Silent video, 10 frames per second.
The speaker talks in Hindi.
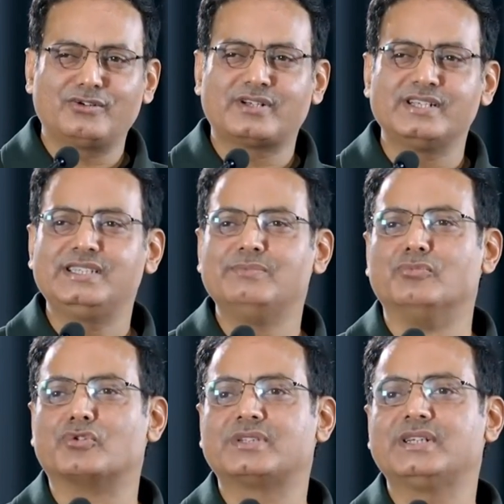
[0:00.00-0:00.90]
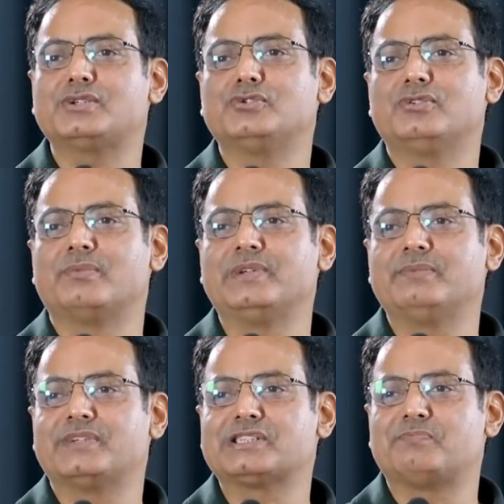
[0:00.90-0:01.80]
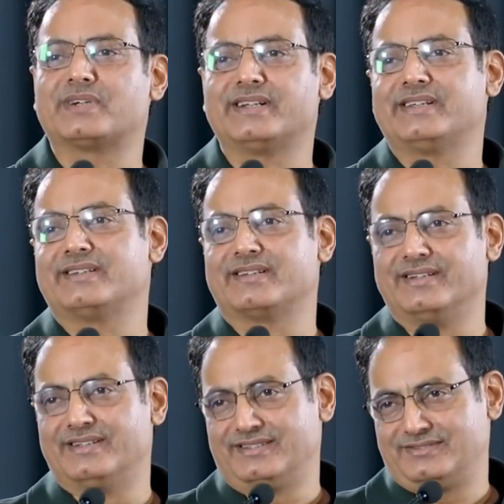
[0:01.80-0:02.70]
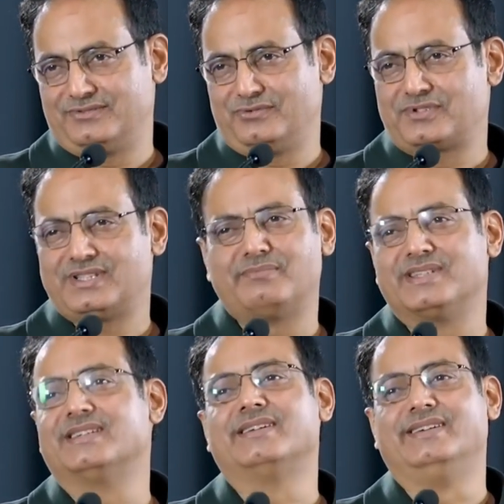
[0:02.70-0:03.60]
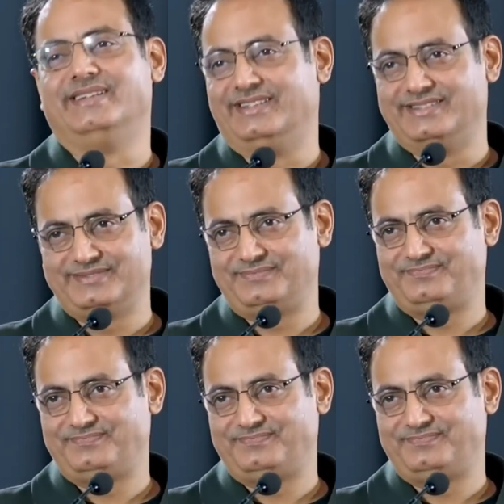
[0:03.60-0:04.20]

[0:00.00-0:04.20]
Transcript: और किसी मुर्दा को अपने पास पकड़ के रखना उसका मज़ा नहीं है